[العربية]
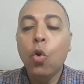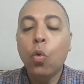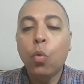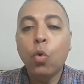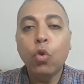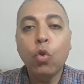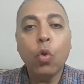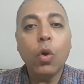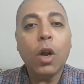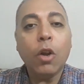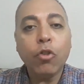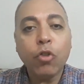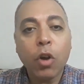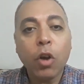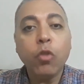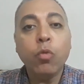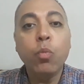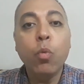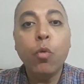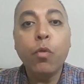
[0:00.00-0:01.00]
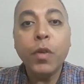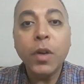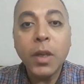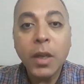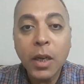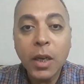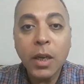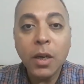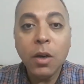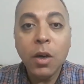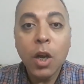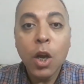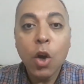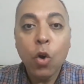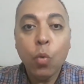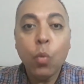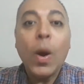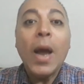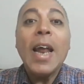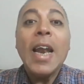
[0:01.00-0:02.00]
ودول اشخاص مفيدين
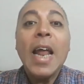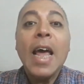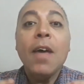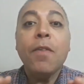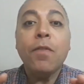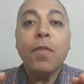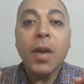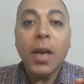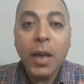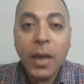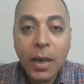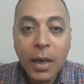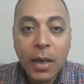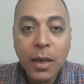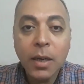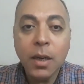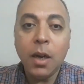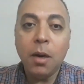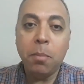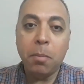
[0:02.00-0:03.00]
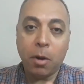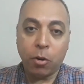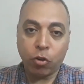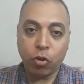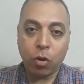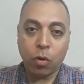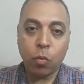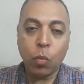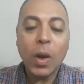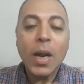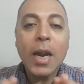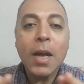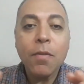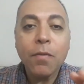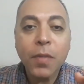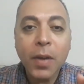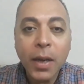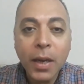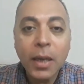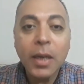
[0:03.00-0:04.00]
ونافعين للبشر
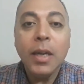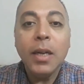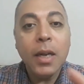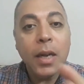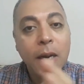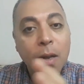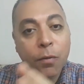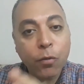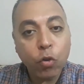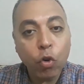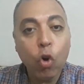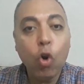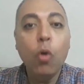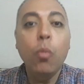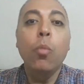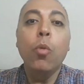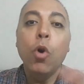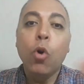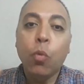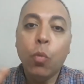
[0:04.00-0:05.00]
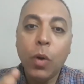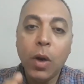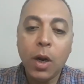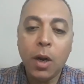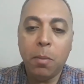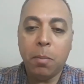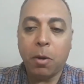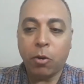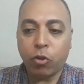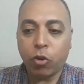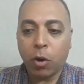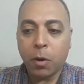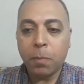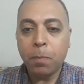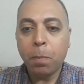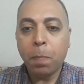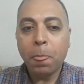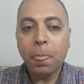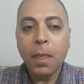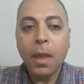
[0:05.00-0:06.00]
ونافعين لنفسهم وللبشر
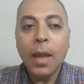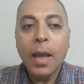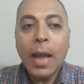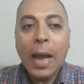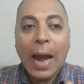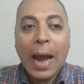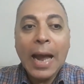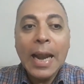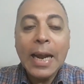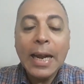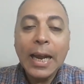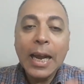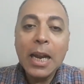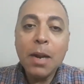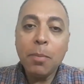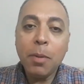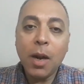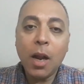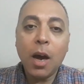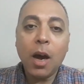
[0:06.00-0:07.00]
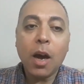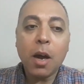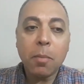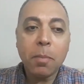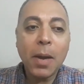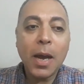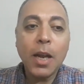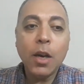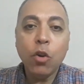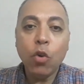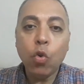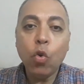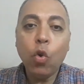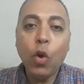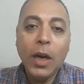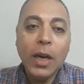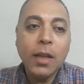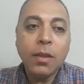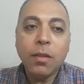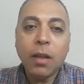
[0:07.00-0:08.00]
على الجانب الاخر بقى
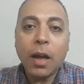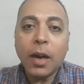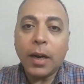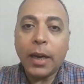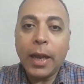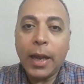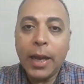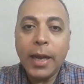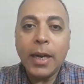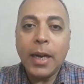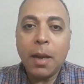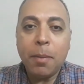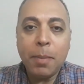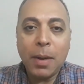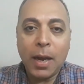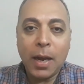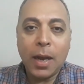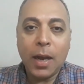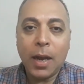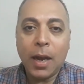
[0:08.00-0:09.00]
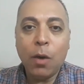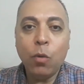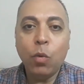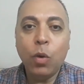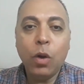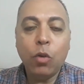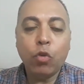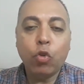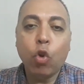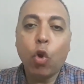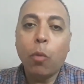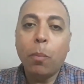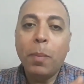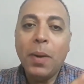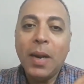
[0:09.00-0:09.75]
نروح للدارك اريا بقى او الثقب